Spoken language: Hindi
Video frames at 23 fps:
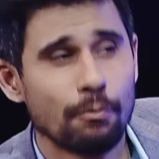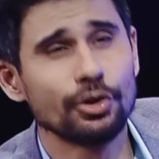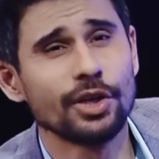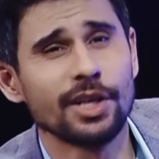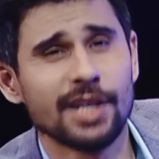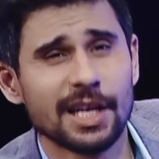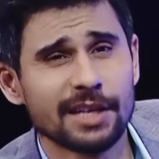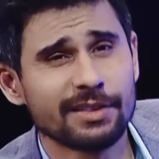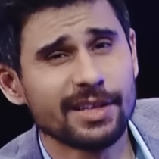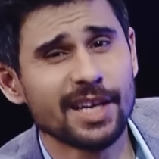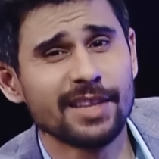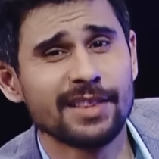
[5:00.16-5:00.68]
मुझे
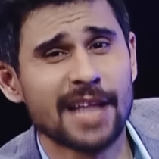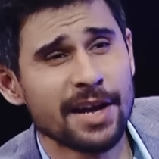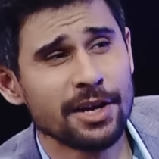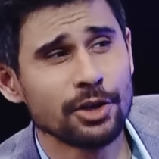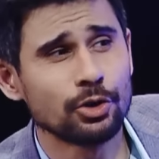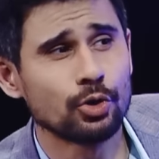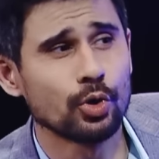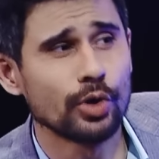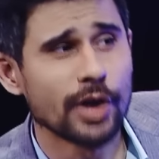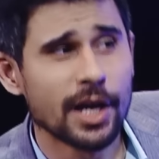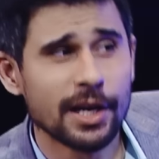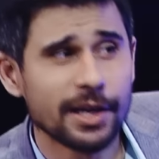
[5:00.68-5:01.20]
लगता है दानिश
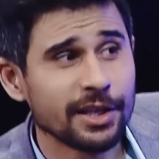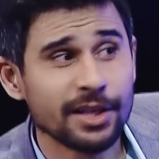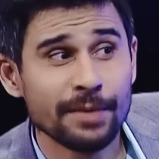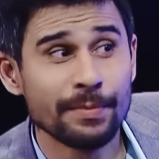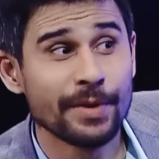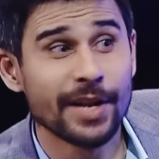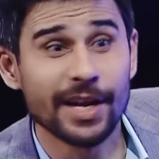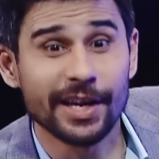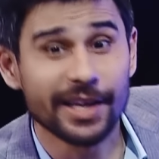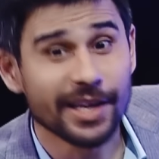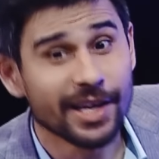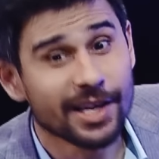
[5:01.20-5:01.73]
थोड़े हल्के थे
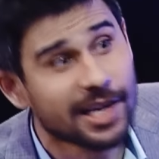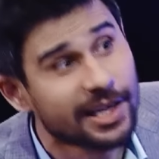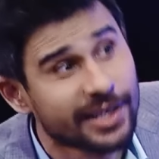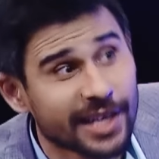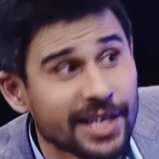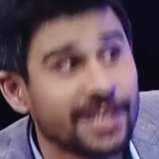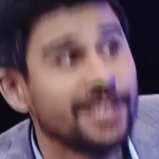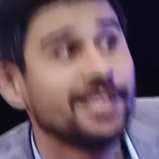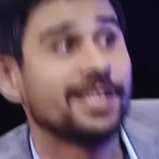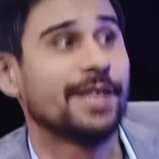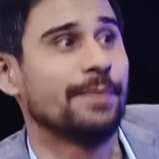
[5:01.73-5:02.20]
मेरा केक कटा ही नहीं